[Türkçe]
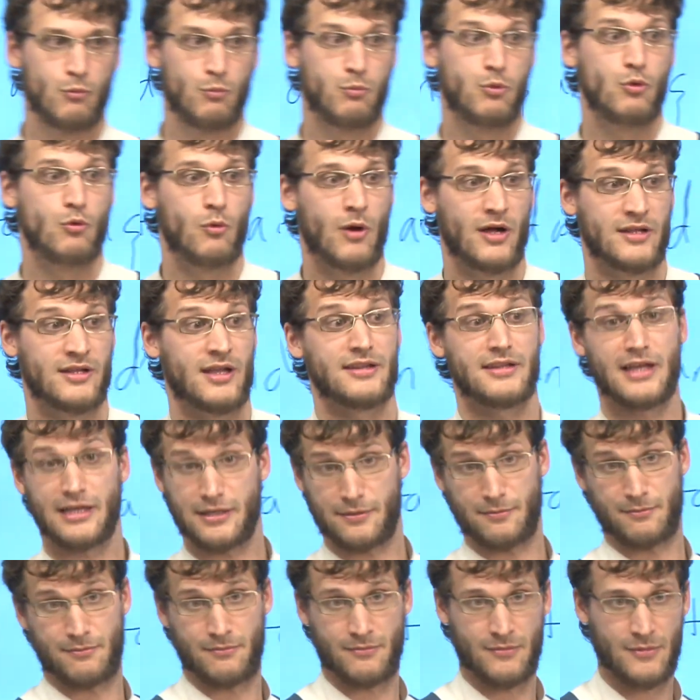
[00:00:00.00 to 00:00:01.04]
bu
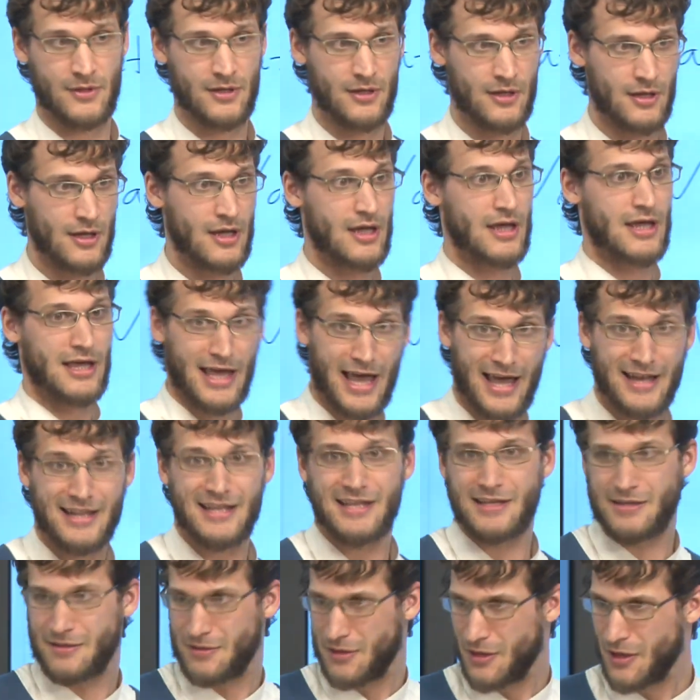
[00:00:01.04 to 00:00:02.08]
vatandanım.
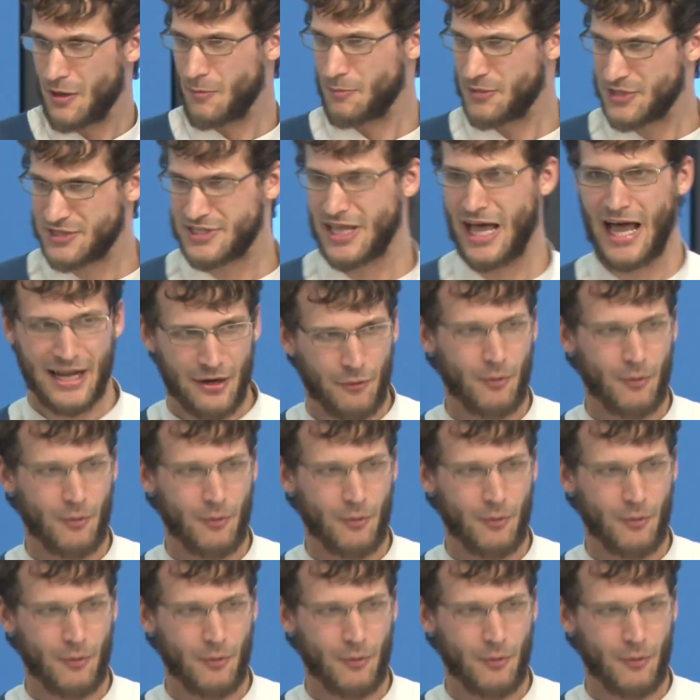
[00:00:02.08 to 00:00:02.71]
Yani biz de aynı